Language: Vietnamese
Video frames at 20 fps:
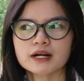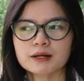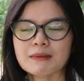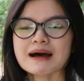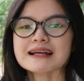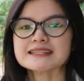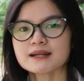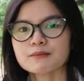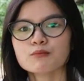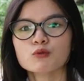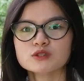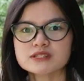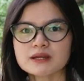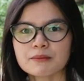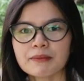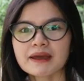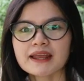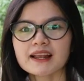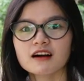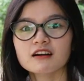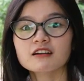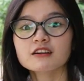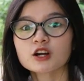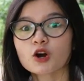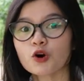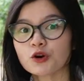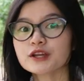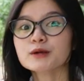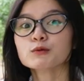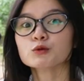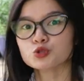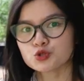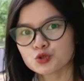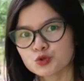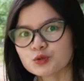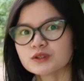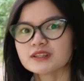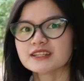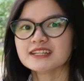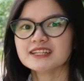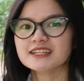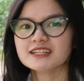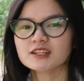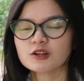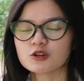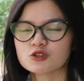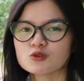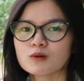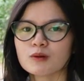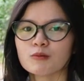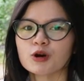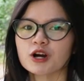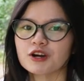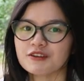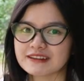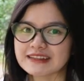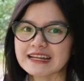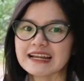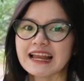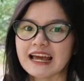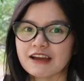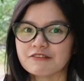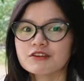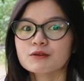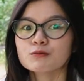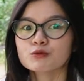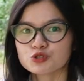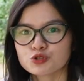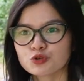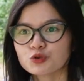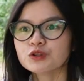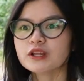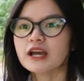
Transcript: 300 à, 400 mét là hơi khó đi một chút thì nói chung là mọi người tay lái vững một chút